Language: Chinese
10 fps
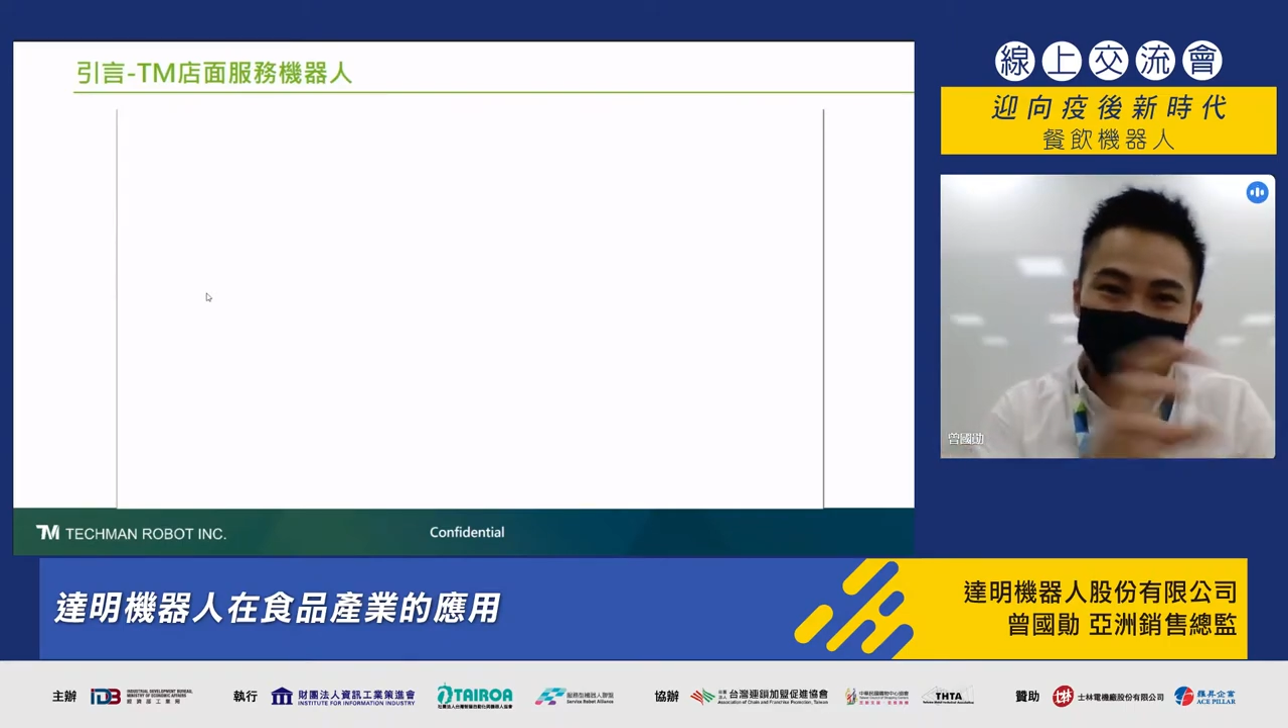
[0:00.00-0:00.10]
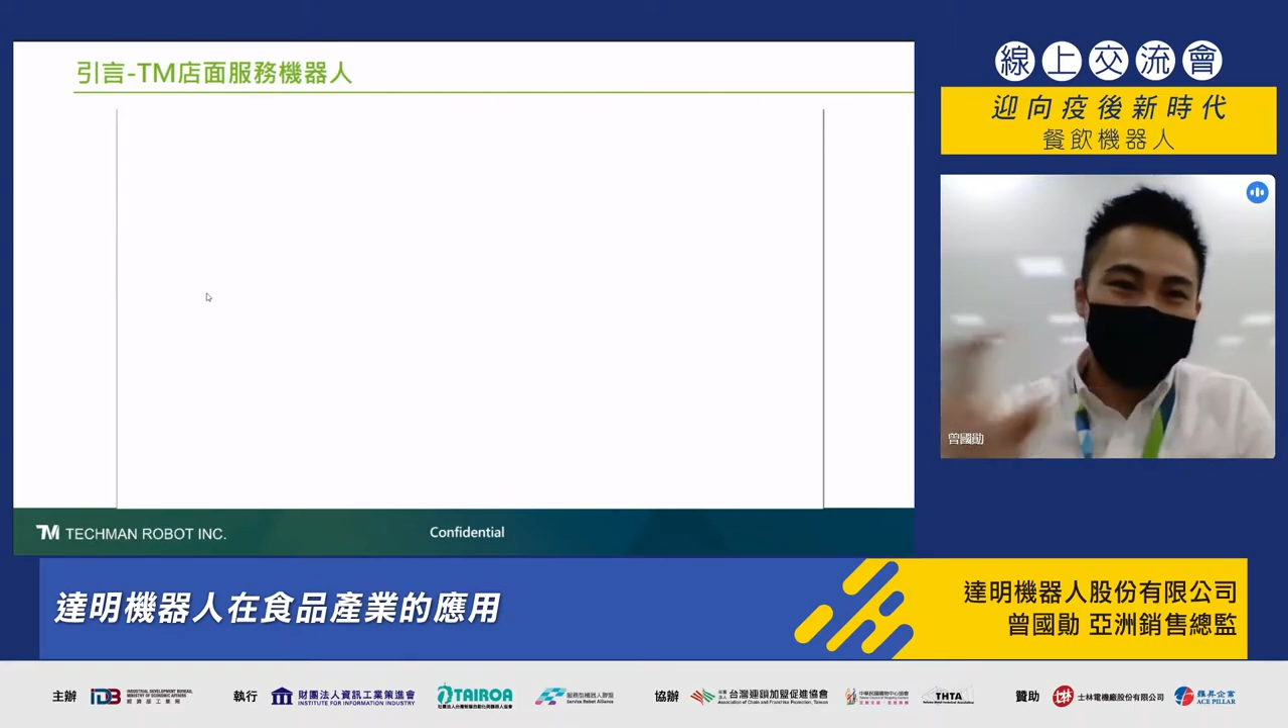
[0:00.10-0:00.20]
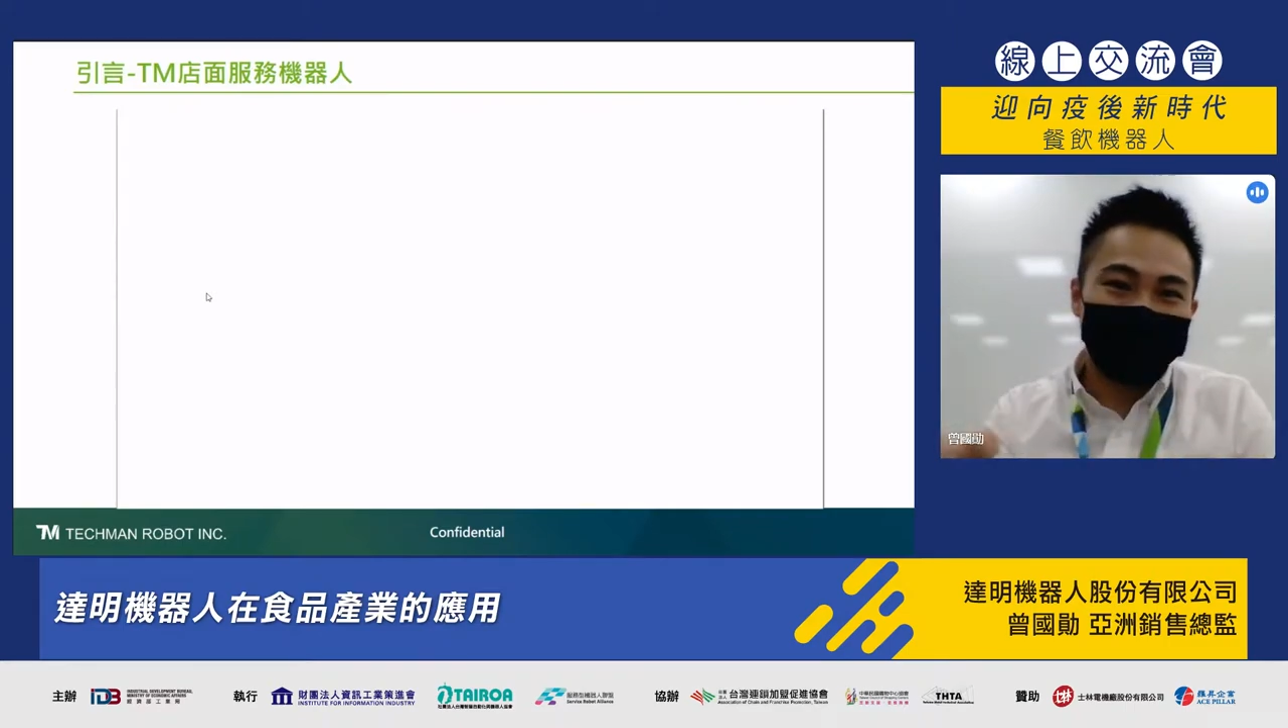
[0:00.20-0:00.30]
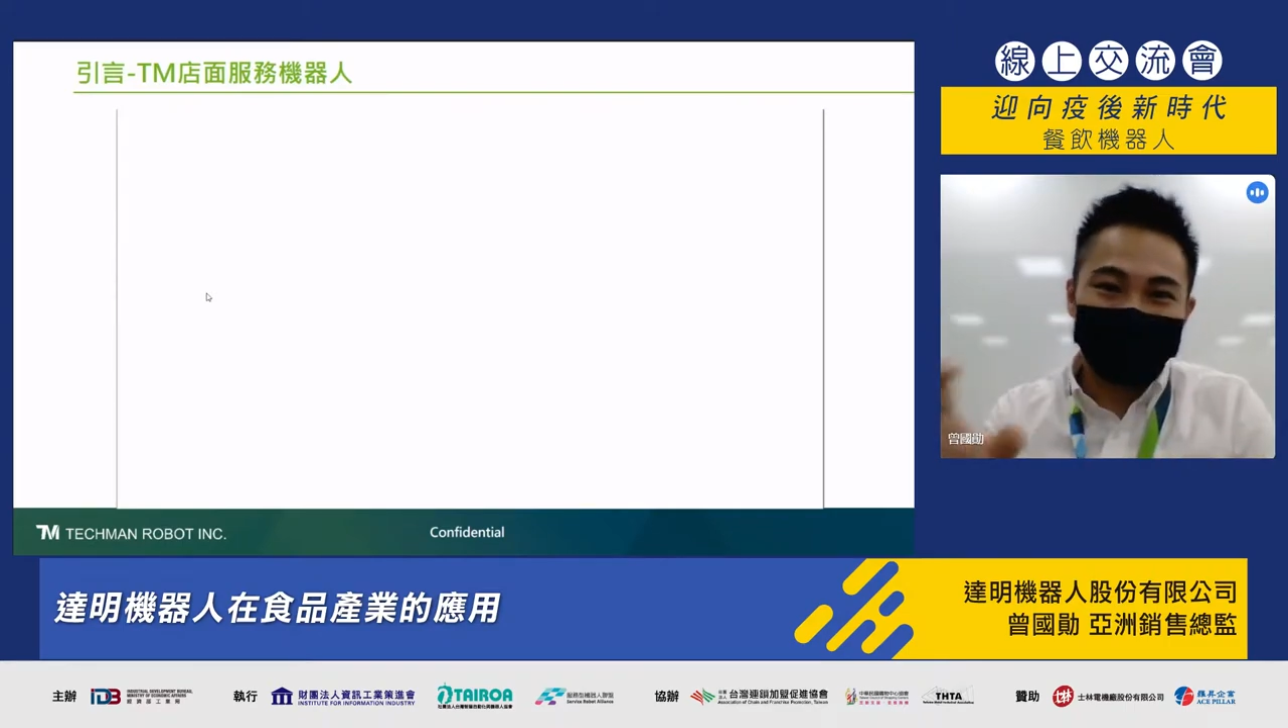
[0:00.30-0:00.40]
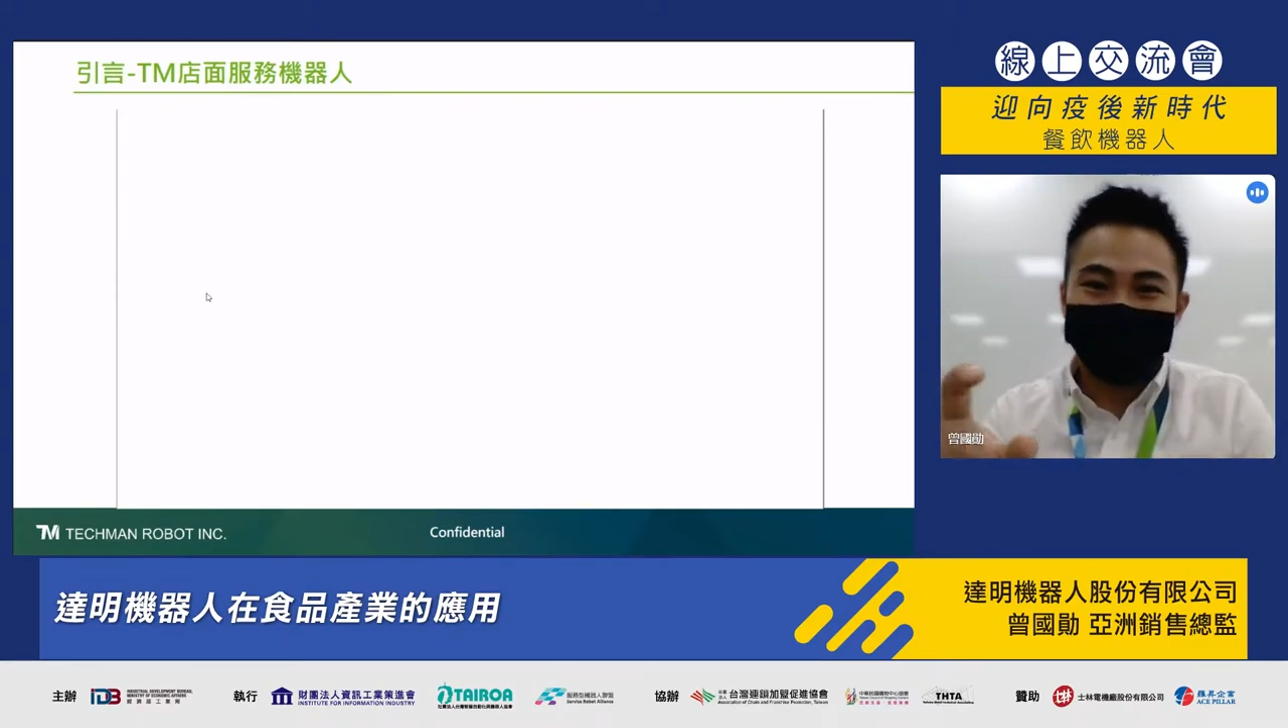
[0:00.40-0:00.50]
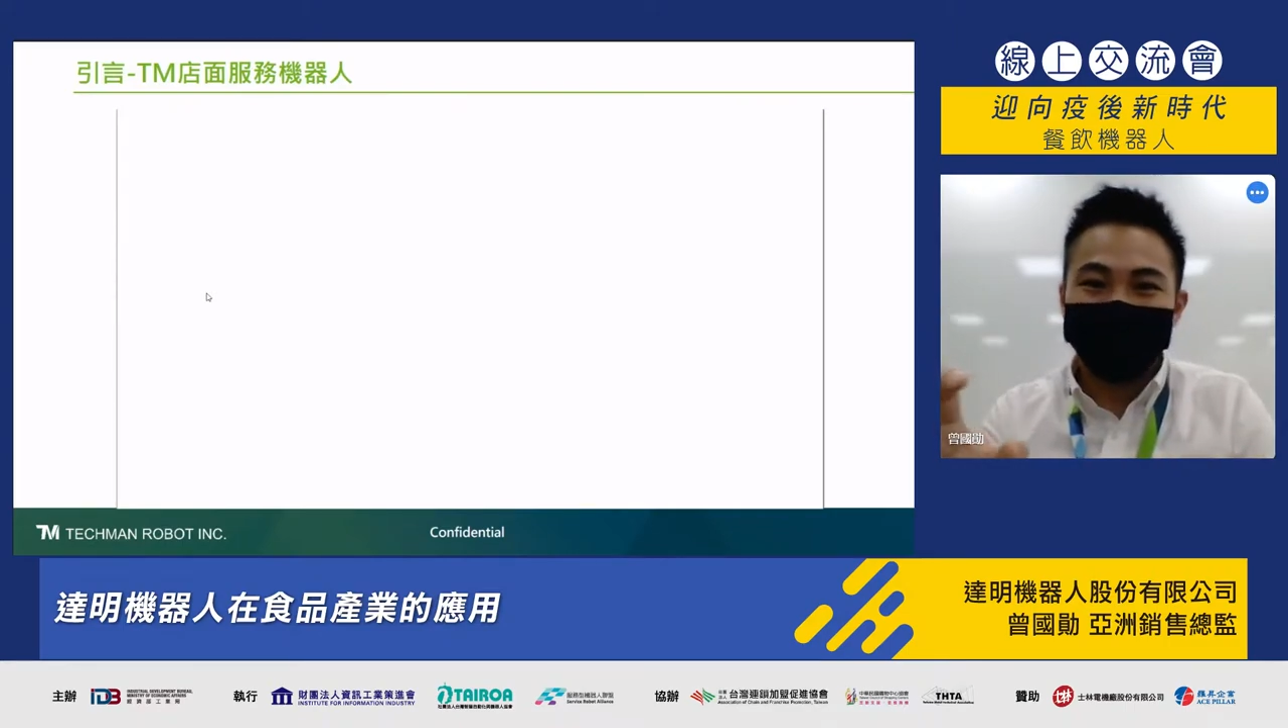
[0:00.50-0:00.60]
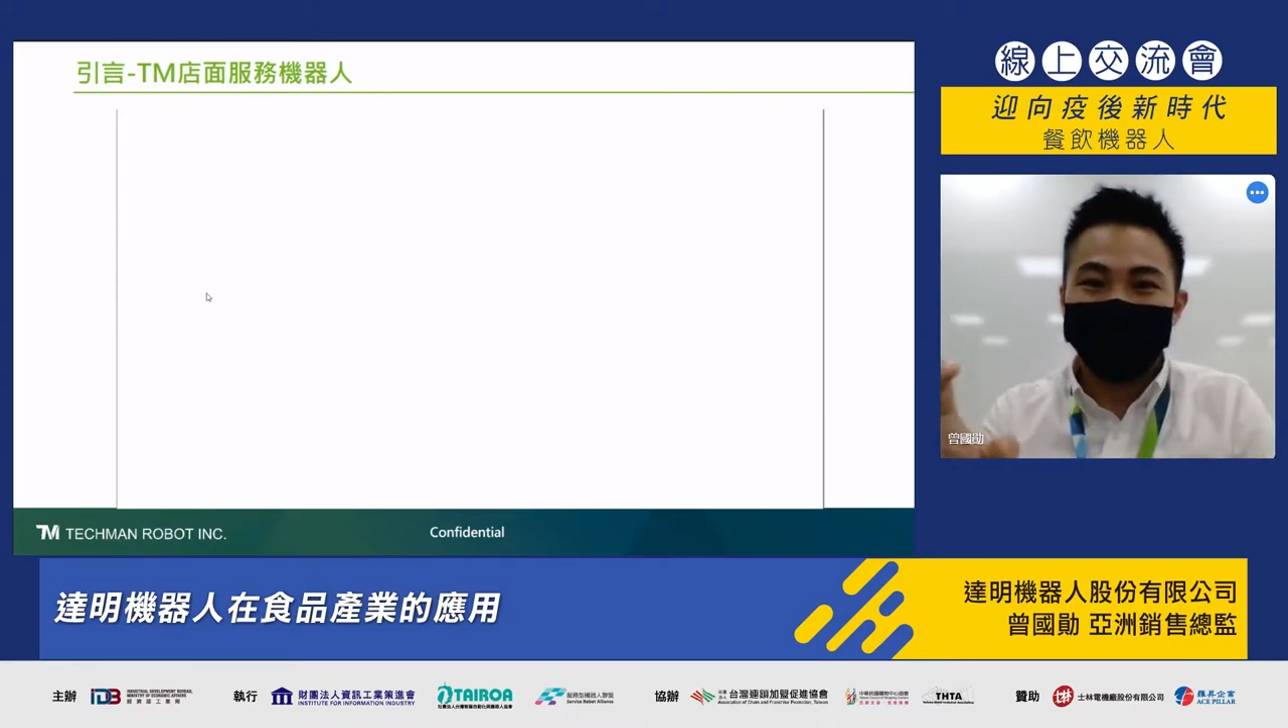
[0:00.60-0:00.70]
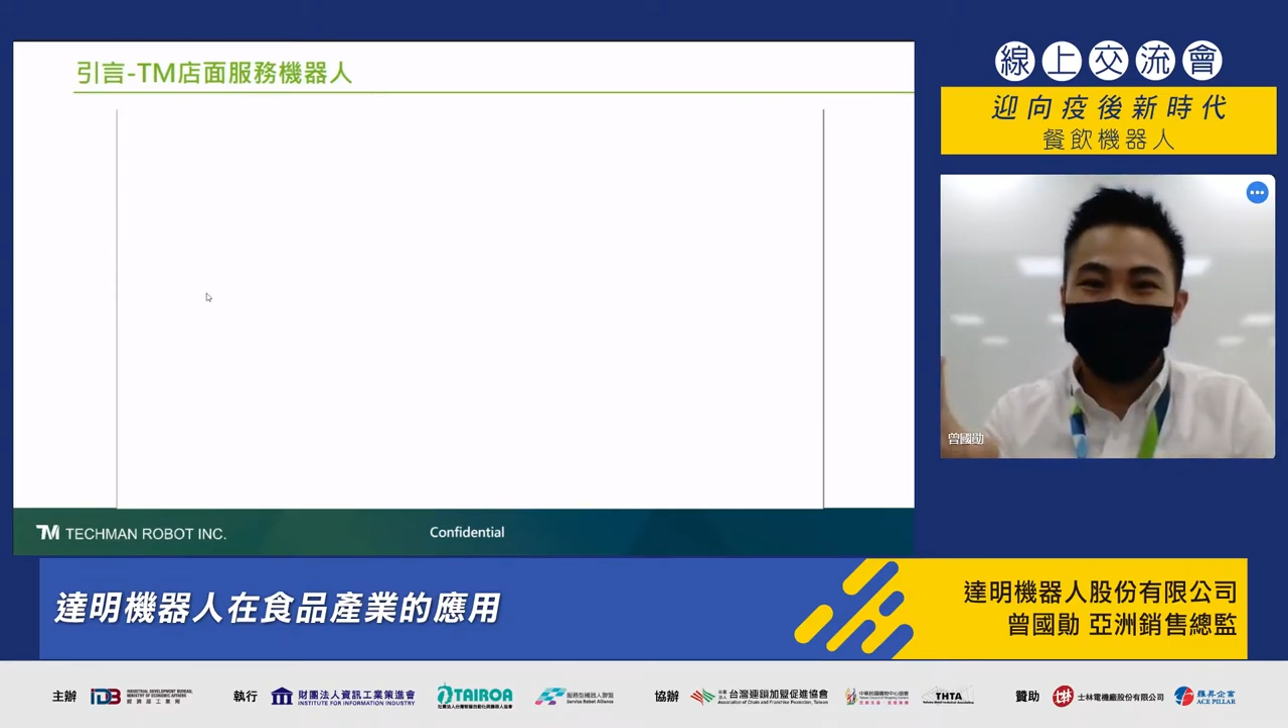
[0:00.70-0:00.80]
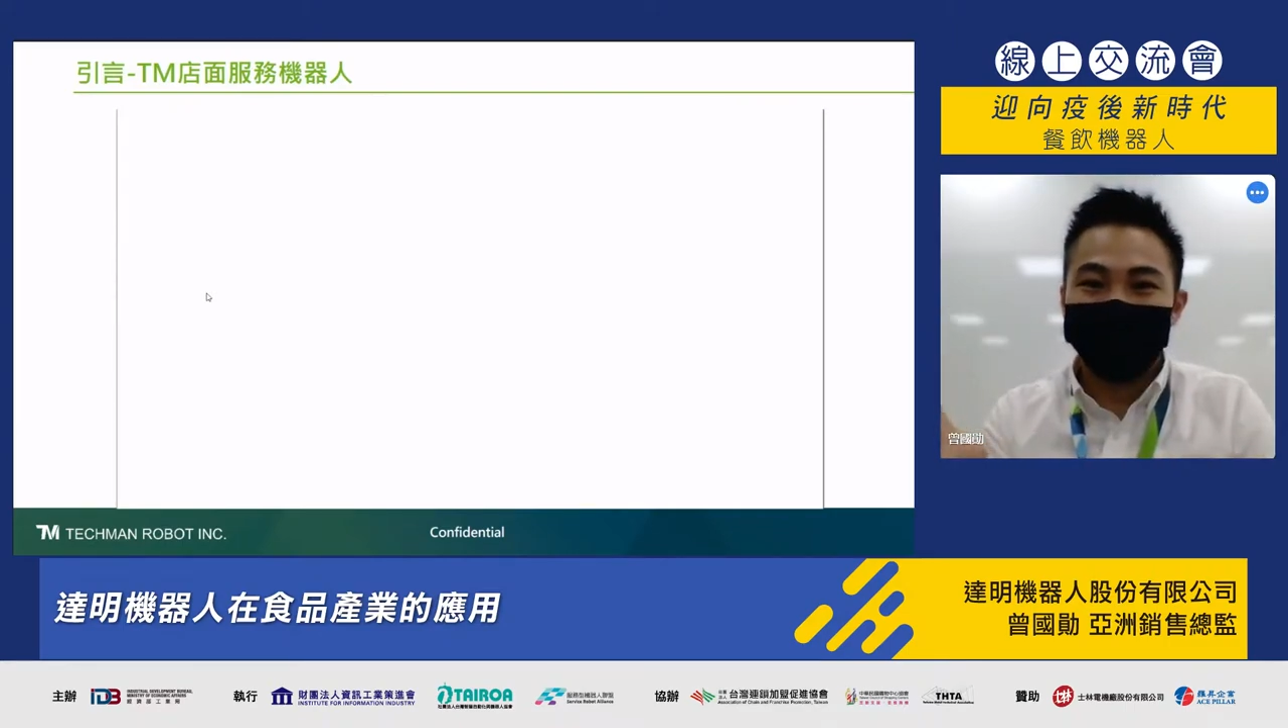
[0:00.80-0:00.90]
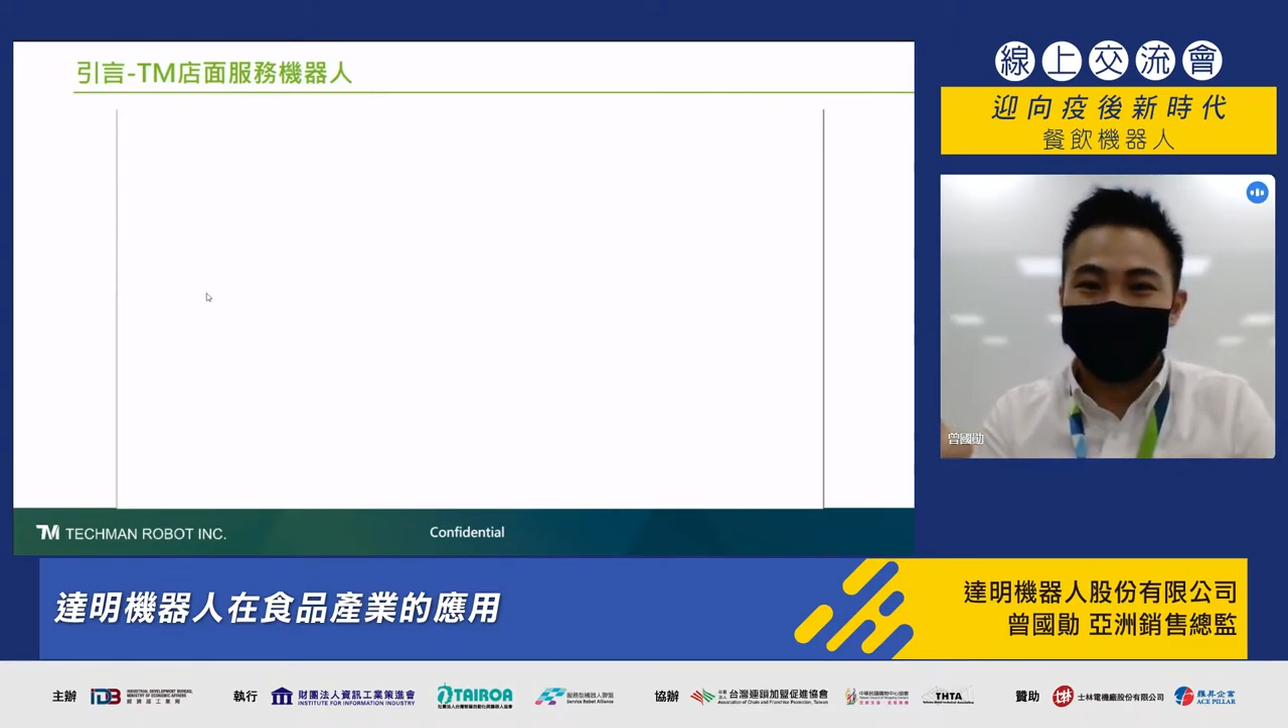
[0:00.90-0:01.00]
业用的机器人，